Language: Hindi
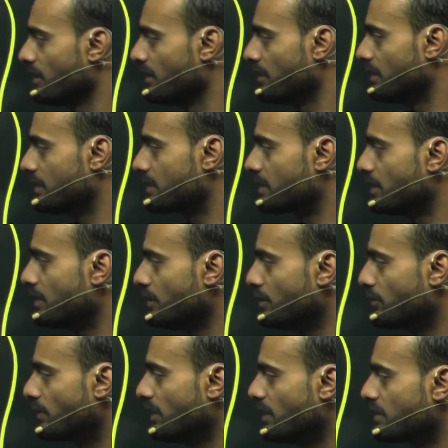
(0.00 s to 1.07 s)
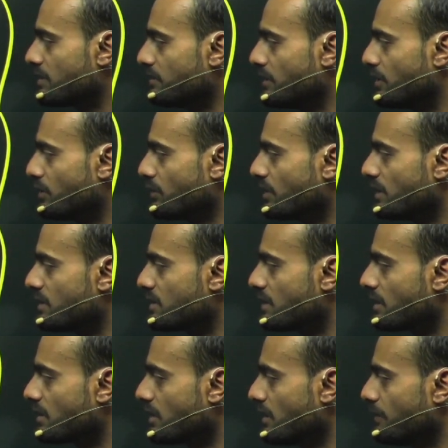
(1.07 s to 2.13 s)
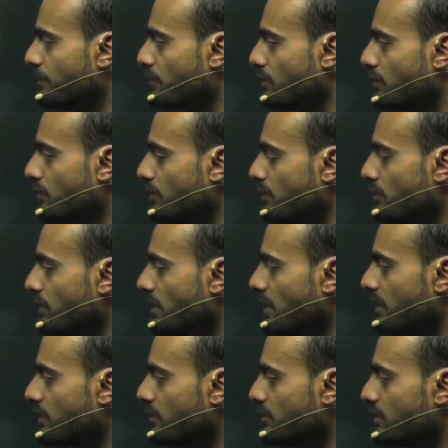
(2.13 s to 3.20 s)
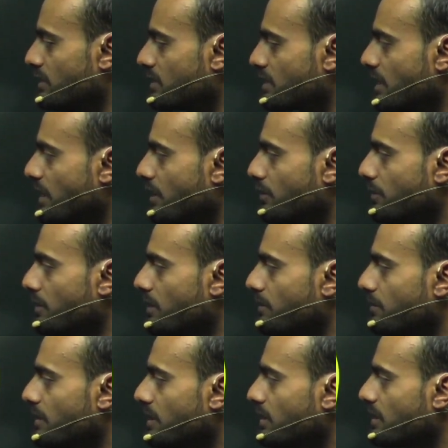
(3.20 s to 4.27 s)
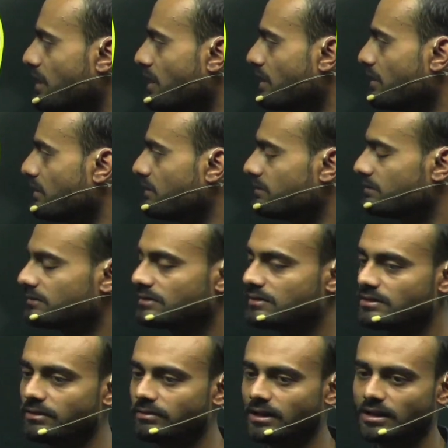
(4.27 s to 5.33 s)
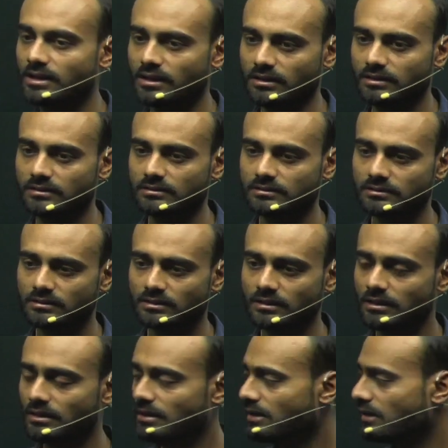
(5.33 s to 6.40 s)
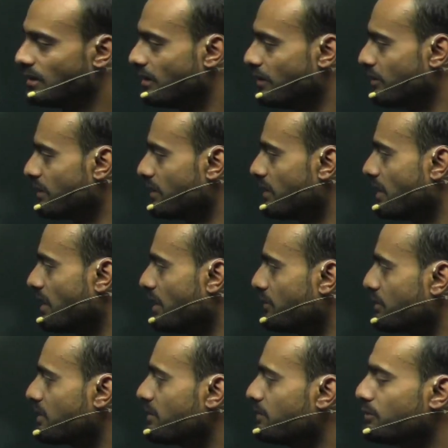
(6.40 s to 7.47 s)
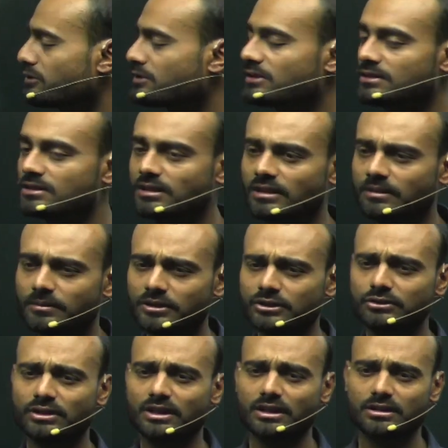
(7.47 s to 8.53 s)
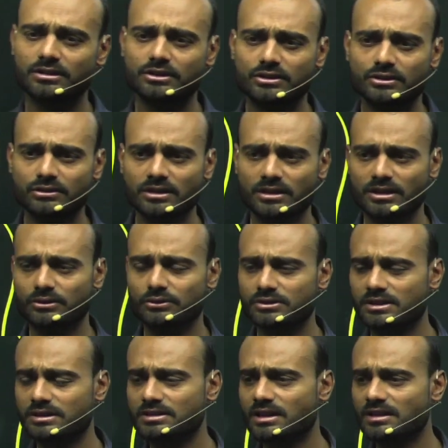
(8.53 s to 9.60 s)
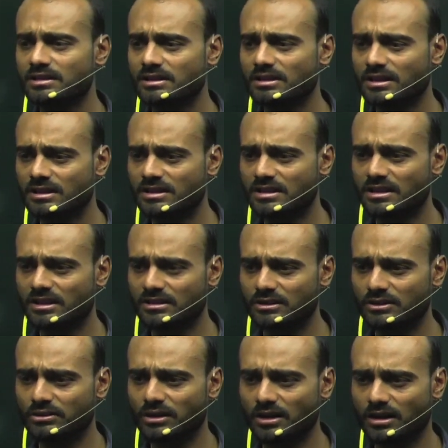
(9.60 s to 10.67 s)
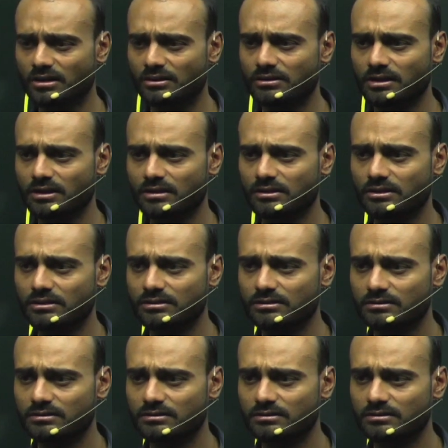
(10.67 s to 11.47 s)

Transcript: इसके न्यूक्लियस में टोटल सत्रह प्रोटोन होगा क्योंकि इसका एटोमिक नंबर कितना है सेवनटीन और आउटर मोस्ट सेल में जो इलेक्ट्रॉन है उसके साथ ही अट्रैक्ट हो रहा होगा कौन